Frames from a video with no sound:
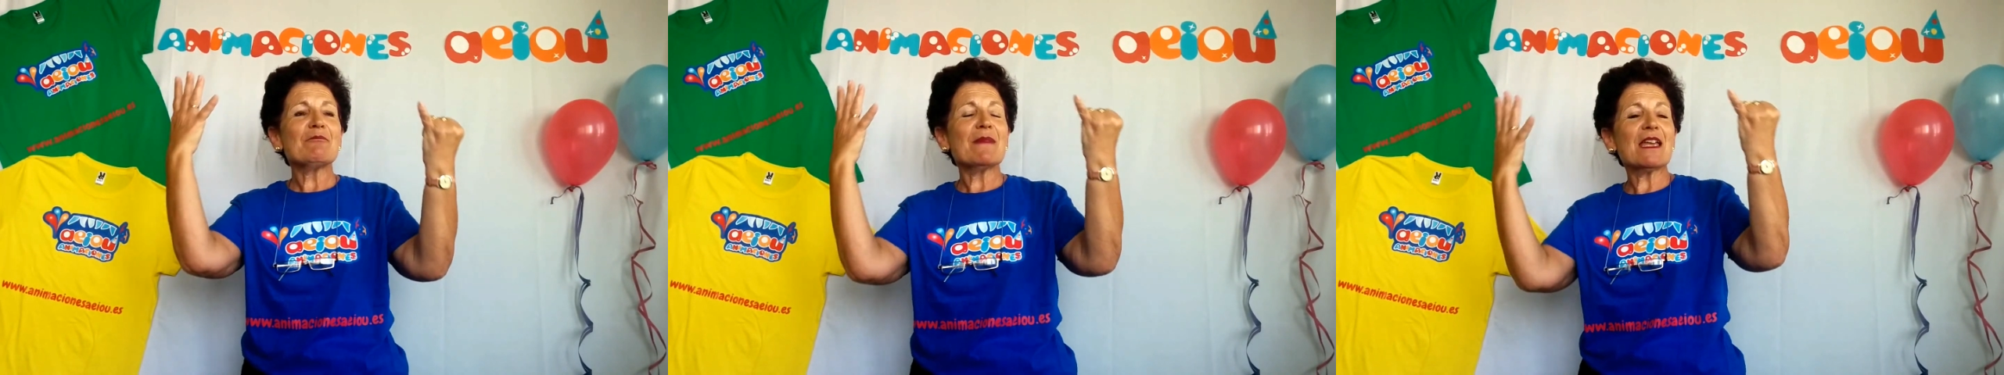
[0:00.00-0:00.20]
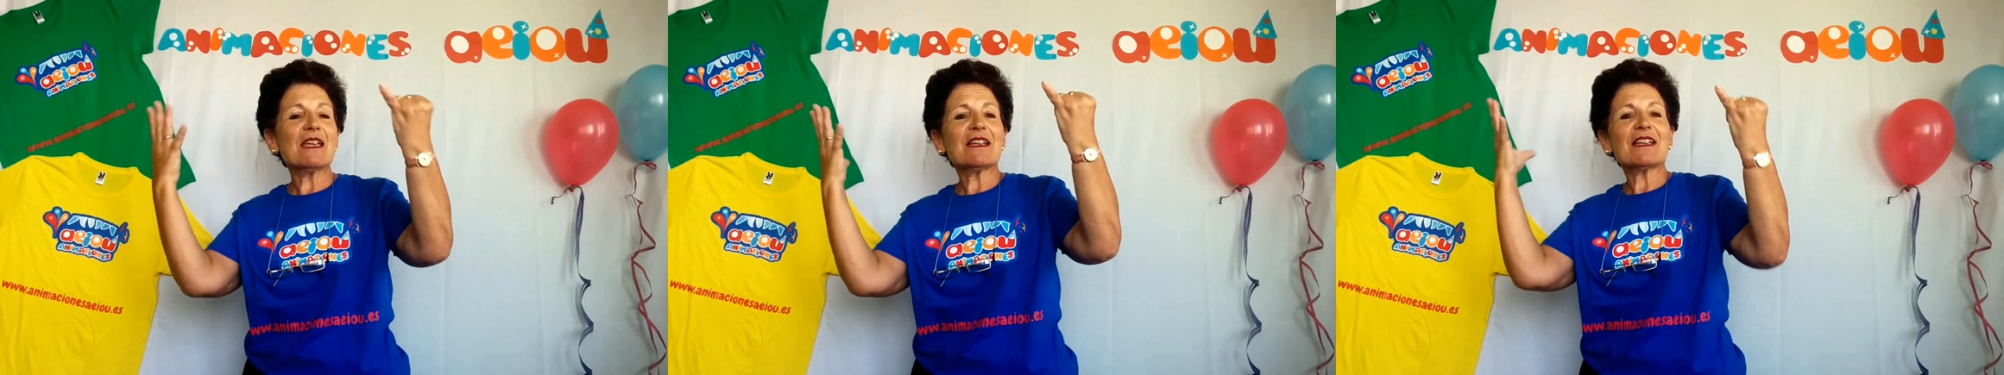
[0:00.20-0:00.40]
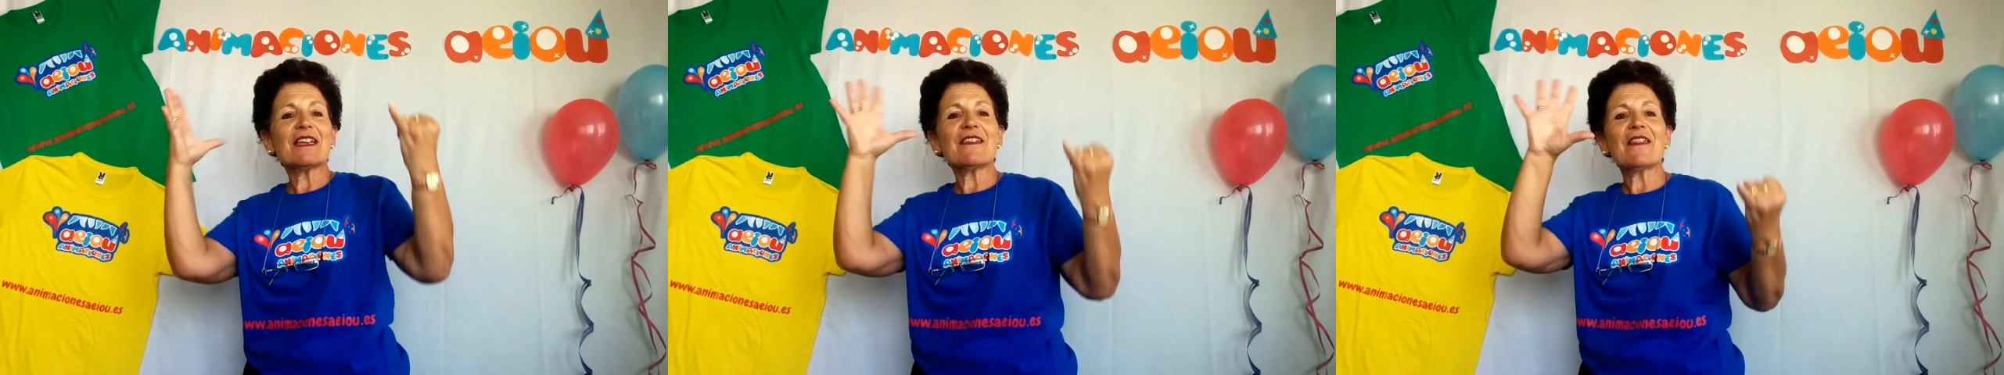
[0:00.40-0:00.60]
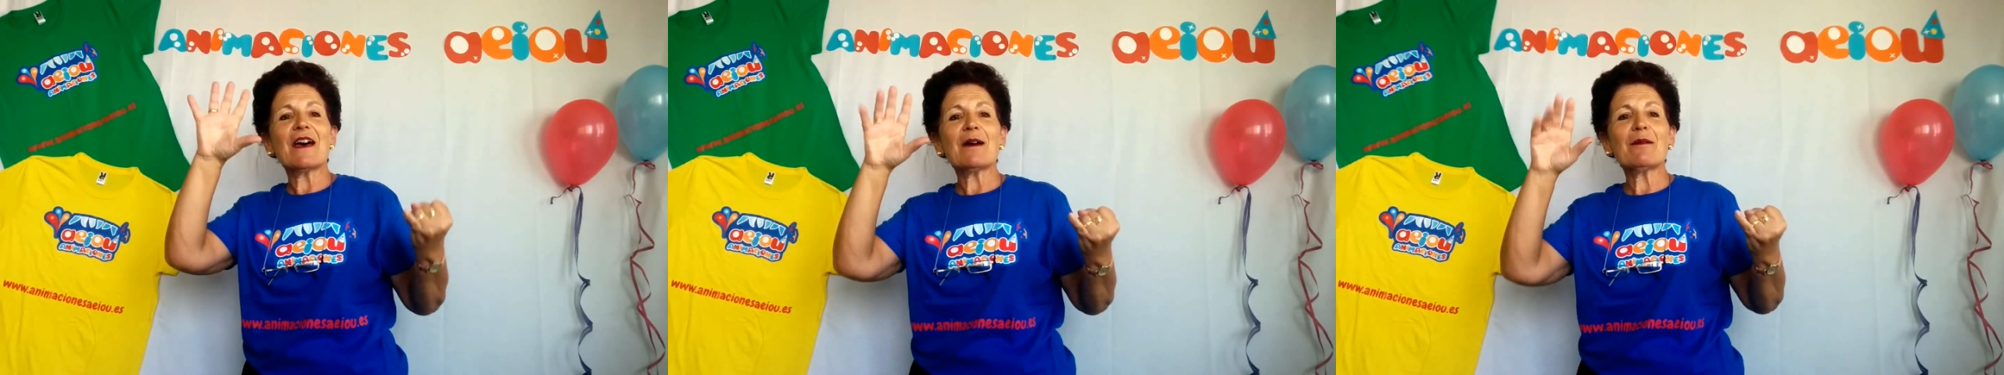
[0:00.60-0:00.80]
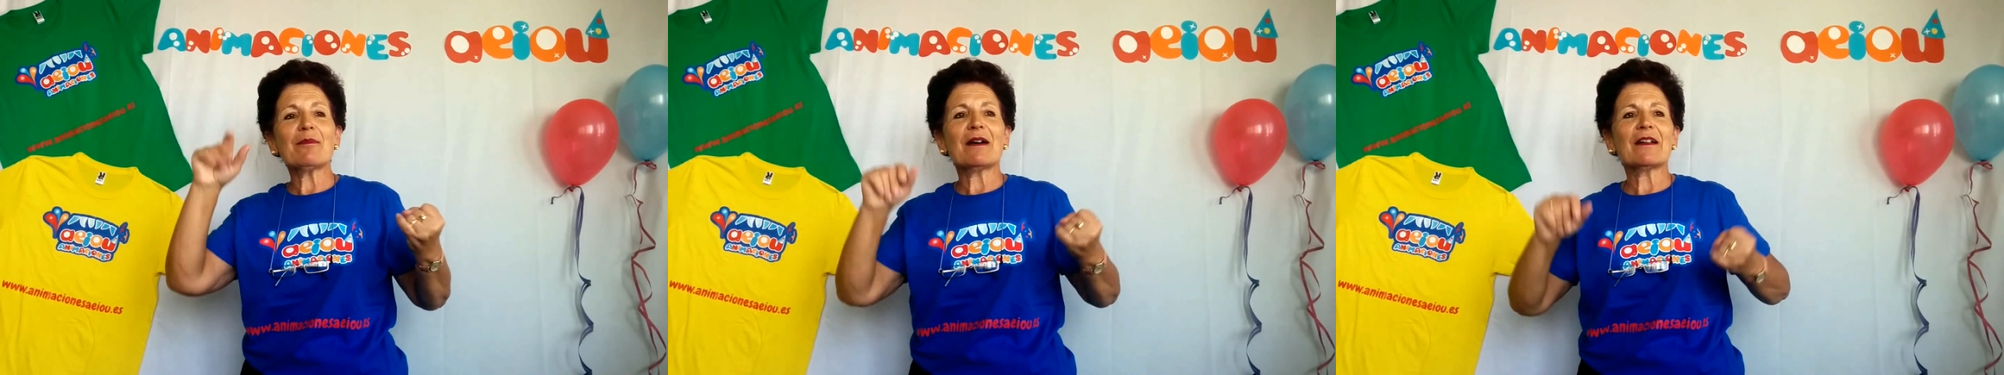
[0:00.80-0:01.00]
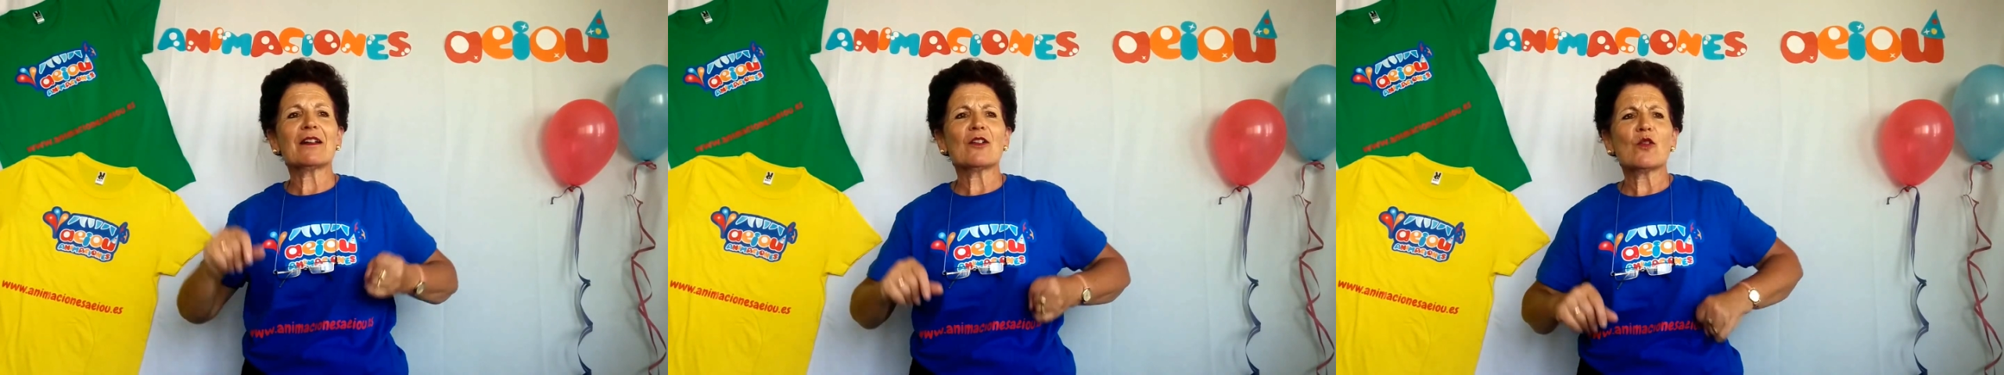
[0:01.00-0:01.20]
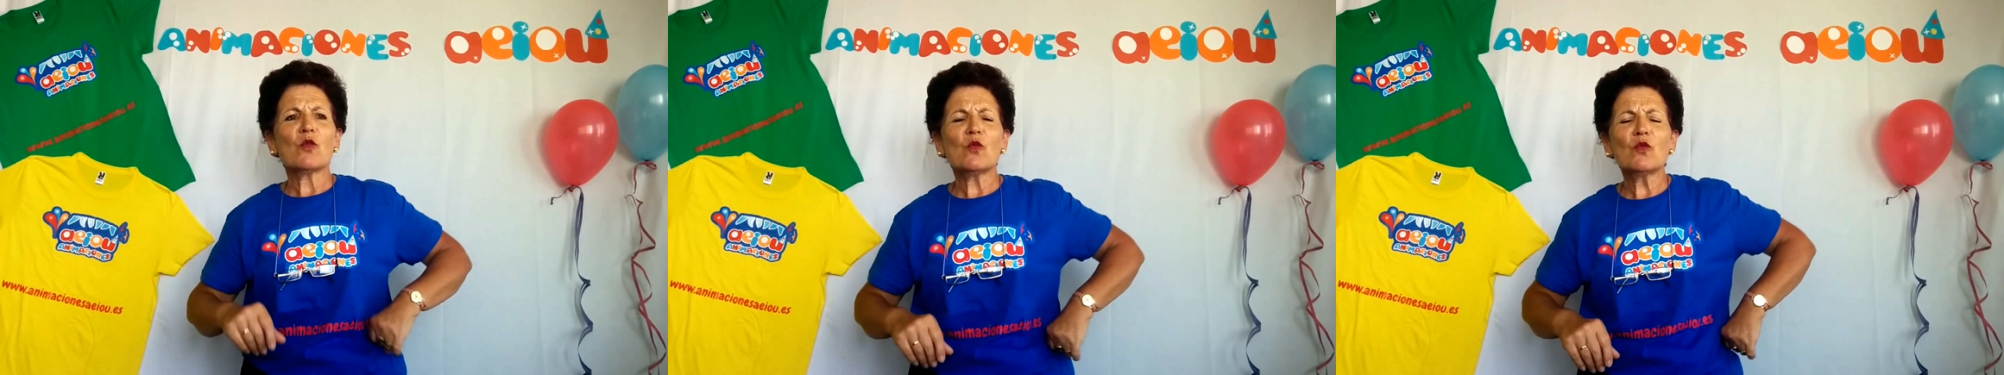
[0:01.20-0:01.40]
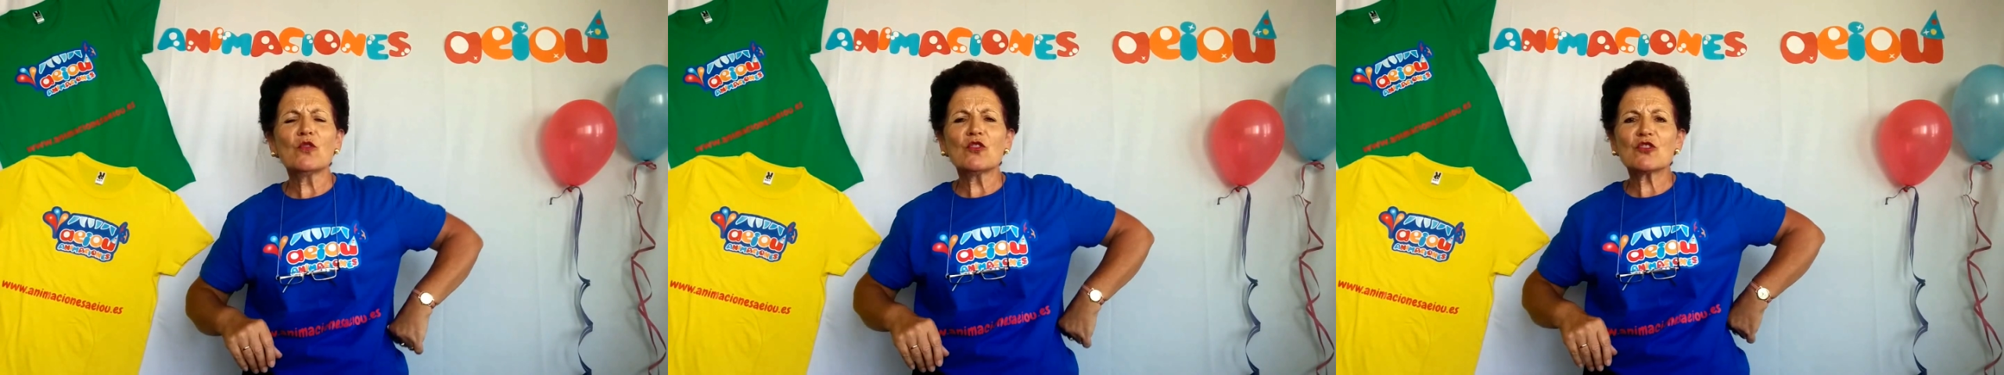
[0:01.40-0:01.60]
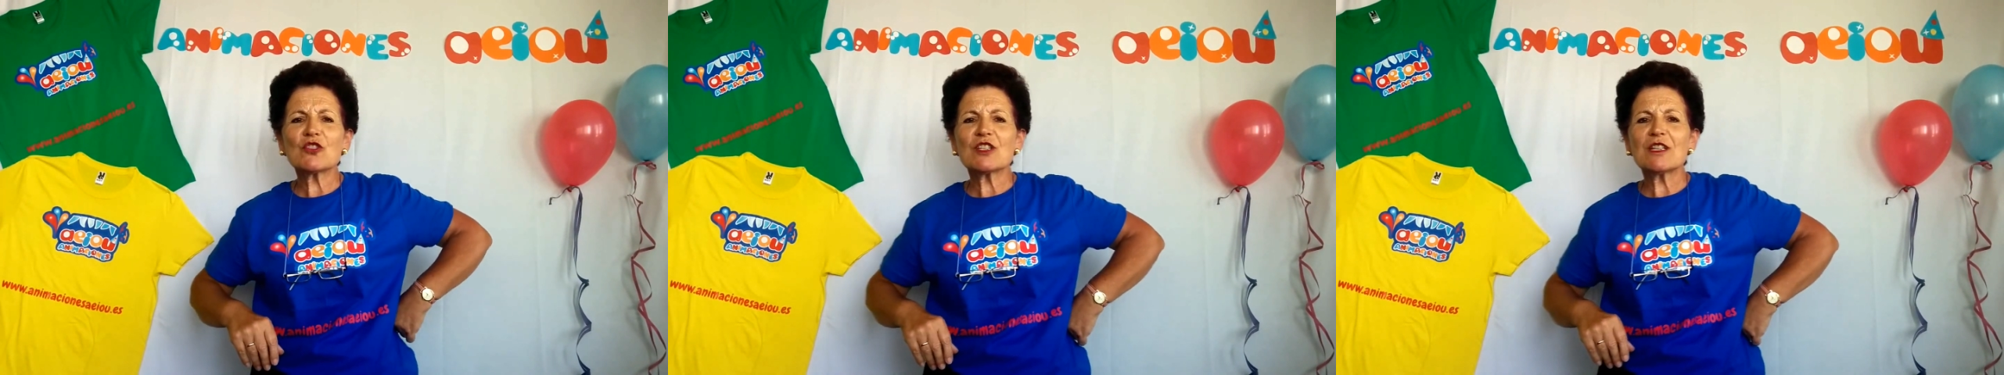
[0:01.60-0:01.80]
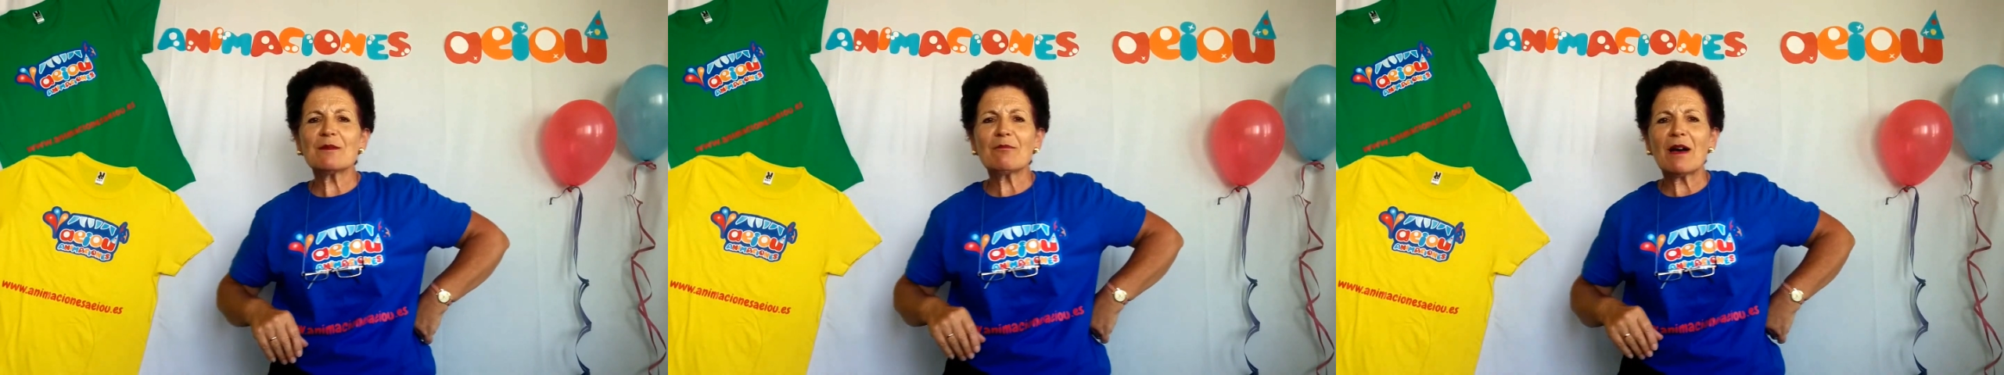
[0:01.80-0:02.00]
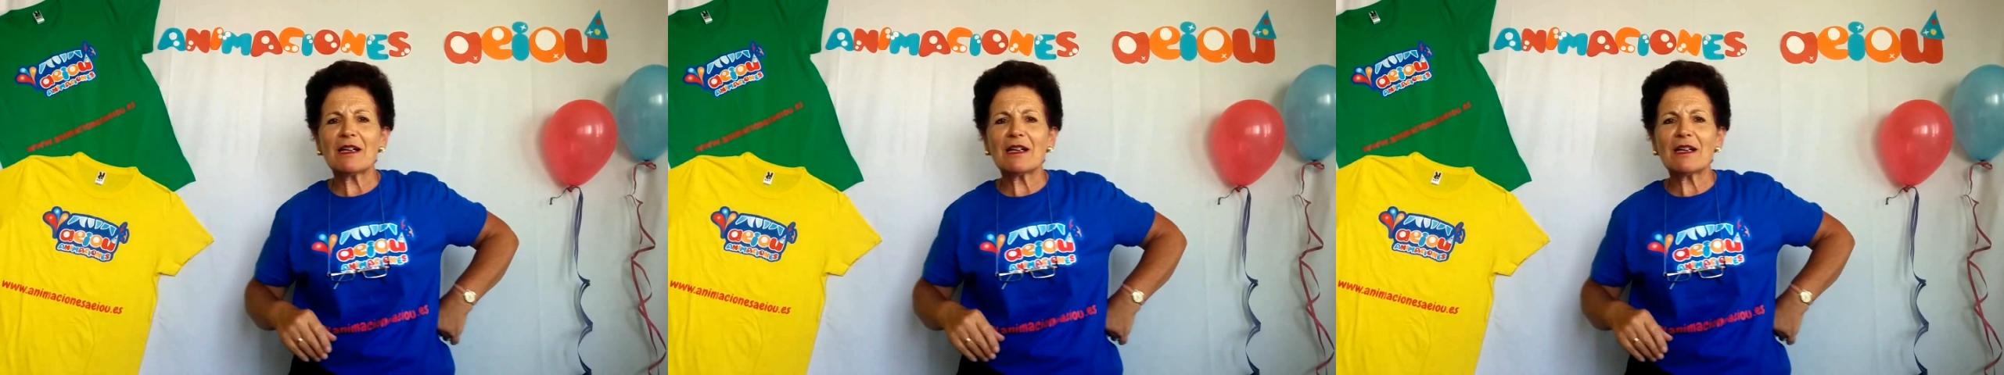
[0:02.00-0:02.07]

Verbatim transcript: me quedaban. Uno se